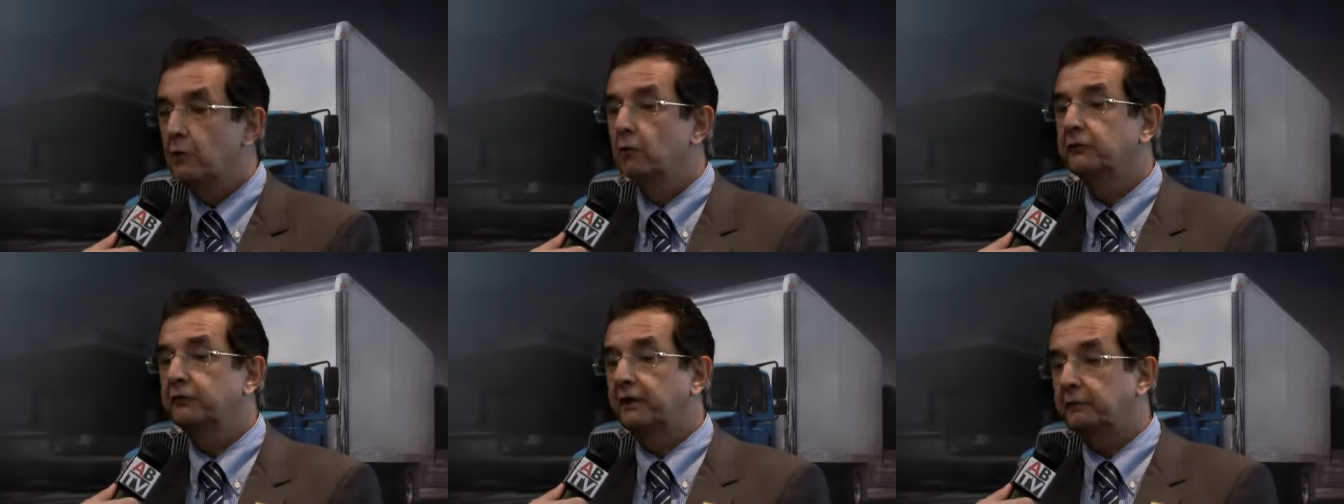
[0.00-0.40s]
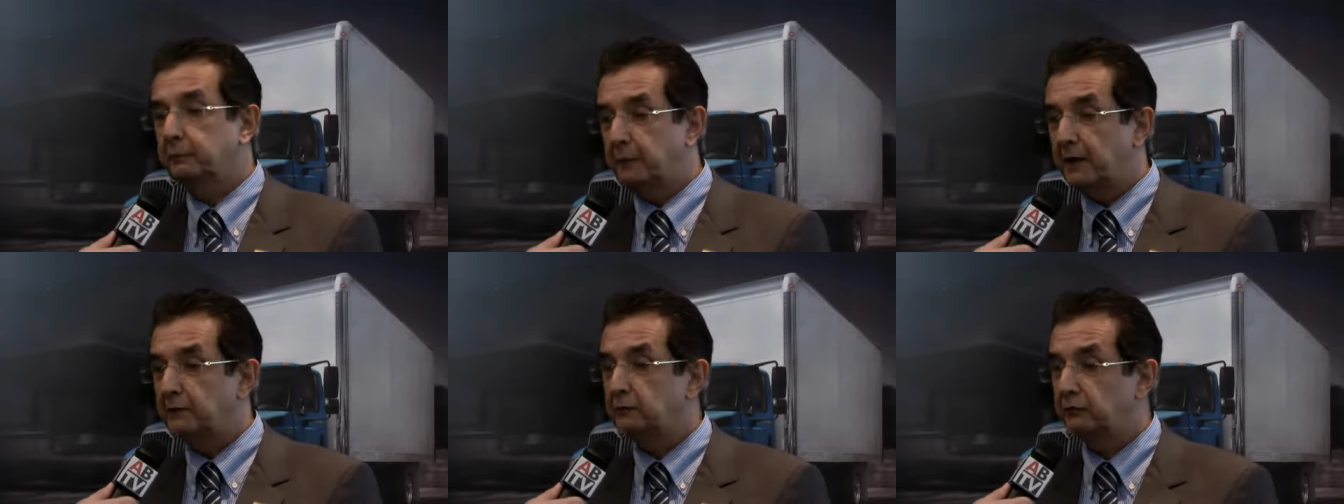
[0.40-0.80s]
os
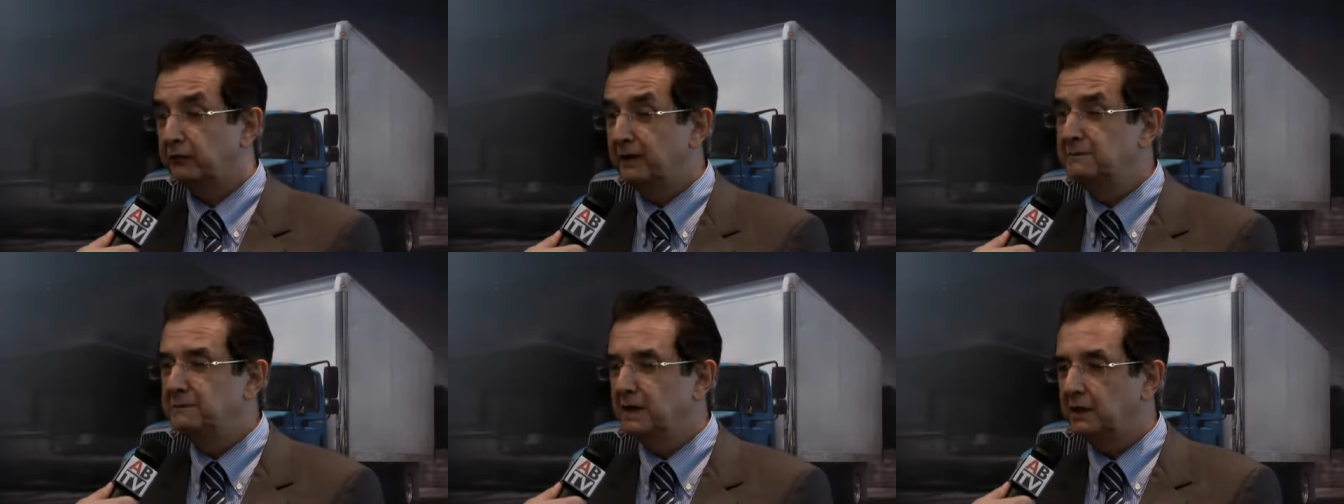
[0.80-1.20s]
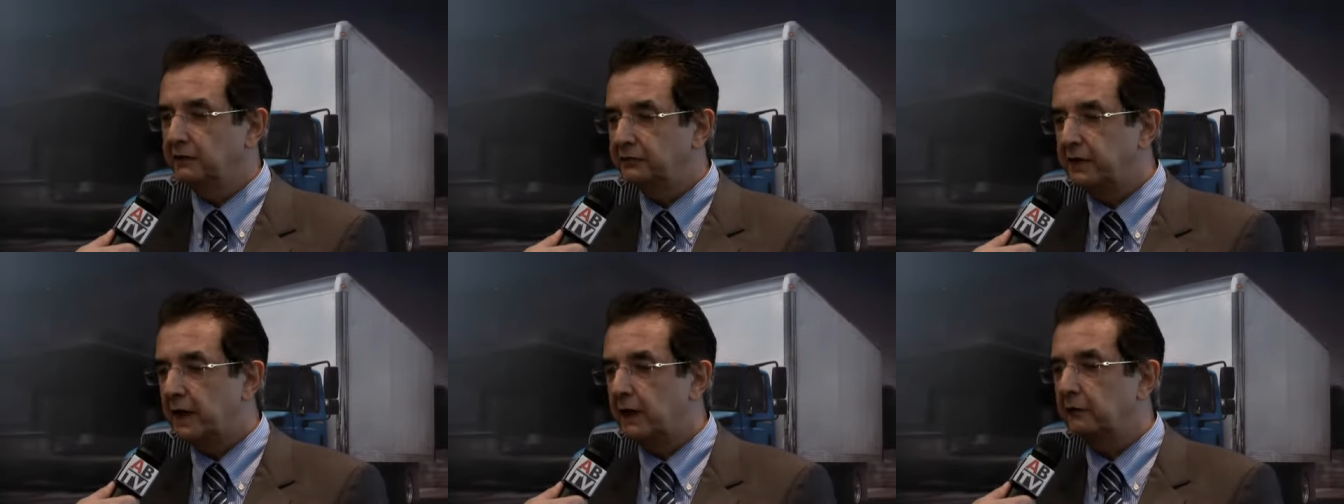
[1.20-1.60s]
aspectos
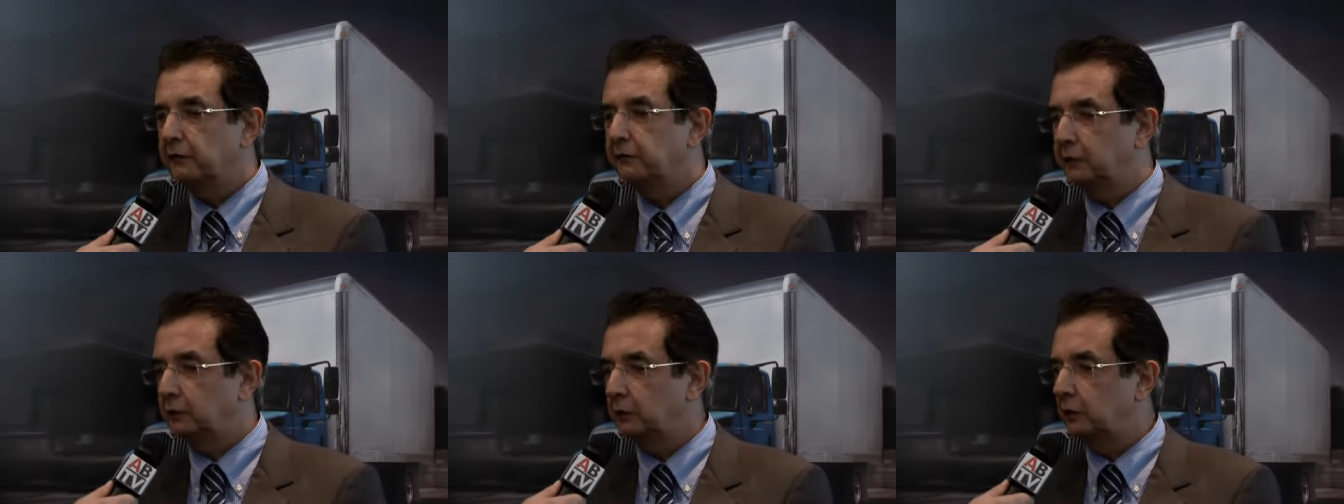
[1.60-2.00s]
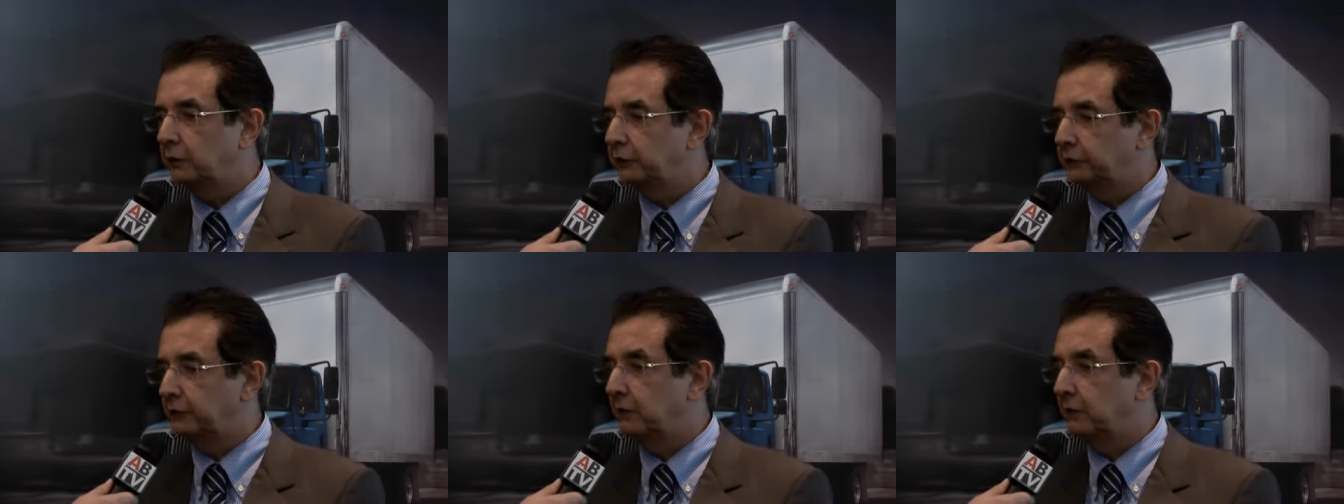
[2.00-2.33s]
ambientais que nós